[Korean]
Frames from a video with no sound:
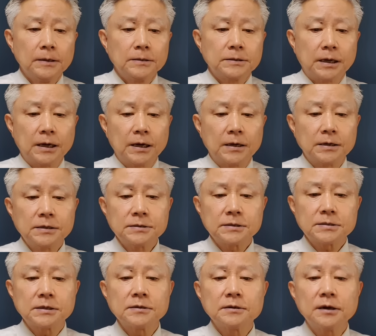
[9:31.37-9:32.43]
자, 그래서
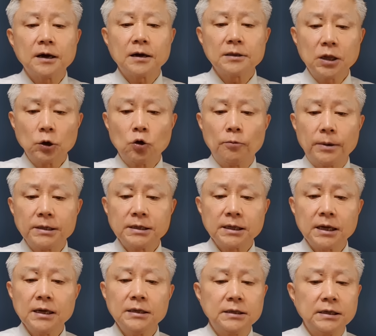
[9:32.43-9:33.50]
선거가 끝나고
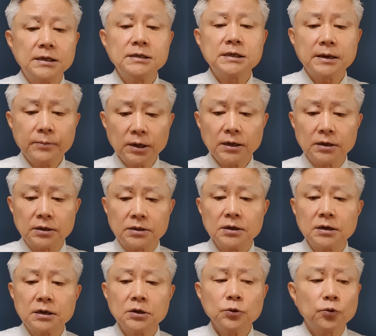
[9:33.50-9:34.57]
만약에 이재명이
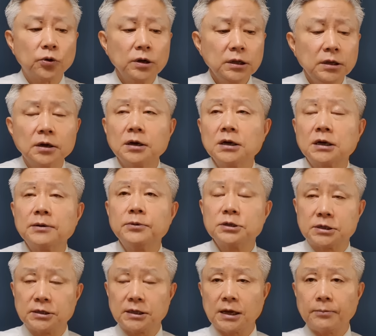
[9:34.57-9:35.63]
더 큰 권력을
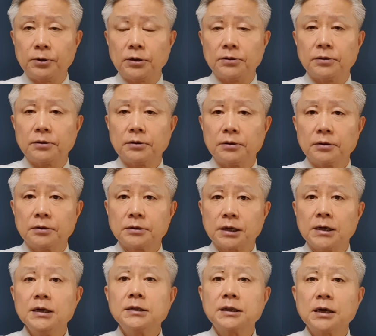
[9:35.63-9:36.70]
거머쥔다면, 자,
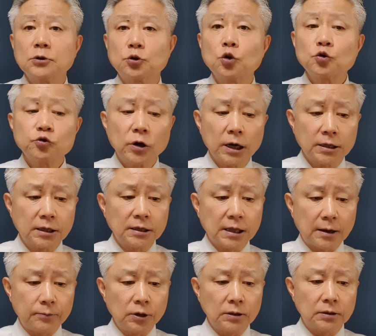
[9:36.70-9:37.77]
일당 독주하게
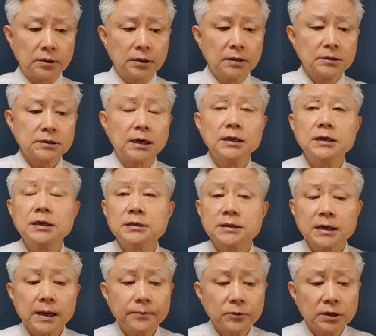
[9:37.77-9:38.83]
된다면, 자, 이
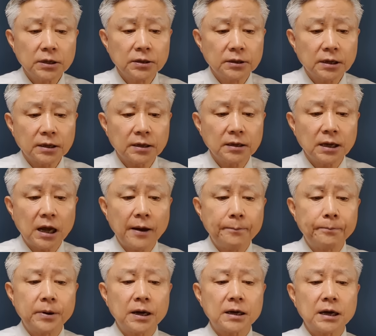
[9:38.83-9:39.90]
사람들이 느낄
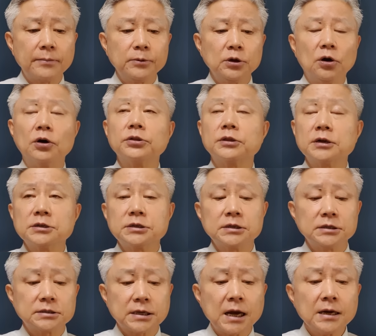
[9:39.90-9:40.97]
압박감이
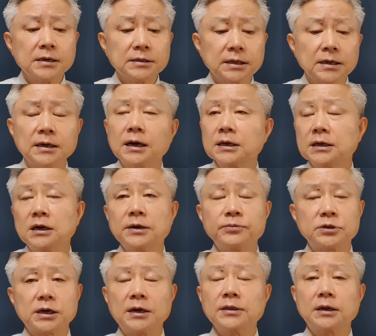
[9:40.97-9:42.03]
어떨지 상상하기
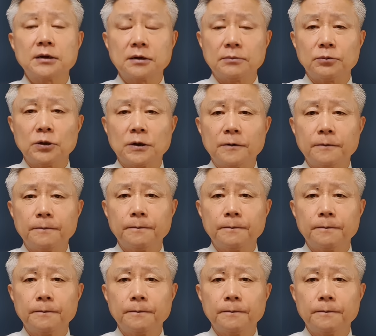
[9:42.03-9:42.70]
어렵지 않다는 겁니다.